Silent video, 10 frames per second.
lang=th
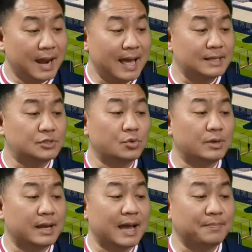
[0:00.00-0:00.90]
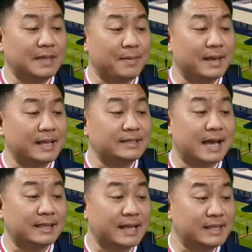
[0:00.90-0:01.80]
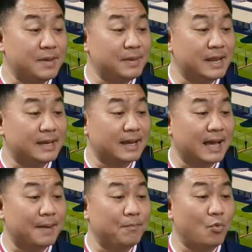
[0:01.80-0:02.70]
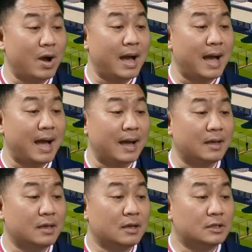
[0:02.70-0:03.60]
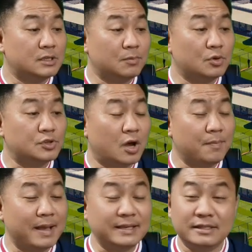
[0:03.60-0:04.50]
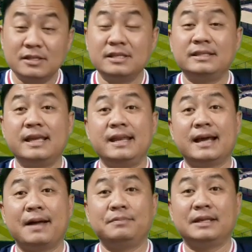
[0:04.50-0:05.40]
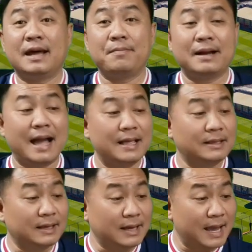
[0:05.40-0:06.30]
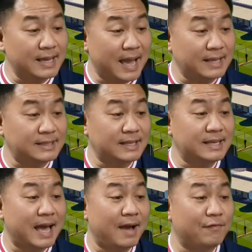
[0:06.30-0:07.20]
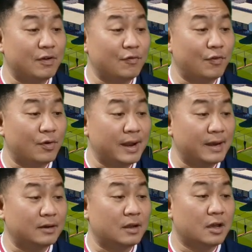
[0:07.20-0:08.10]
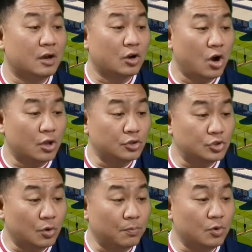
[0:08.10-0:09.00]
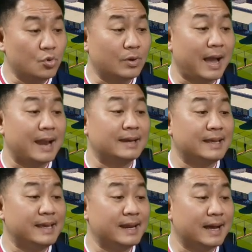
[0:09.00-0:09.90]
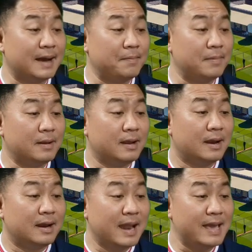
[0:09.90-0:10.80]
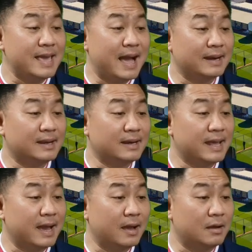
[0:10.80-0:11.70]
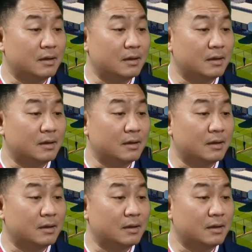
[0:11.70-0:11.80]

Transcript: ล่าสุดนะครับ ตามรายงานจาก 90 Minutes นะครับว่า สโมสรแมนเชสเตอร์ซิตี้นะครับ จะทำการขยายสัญญาฟิลโฟเดนก่อนจบฤดูกาลนี้นะครับ และอย่างหนึ่งเนี่ย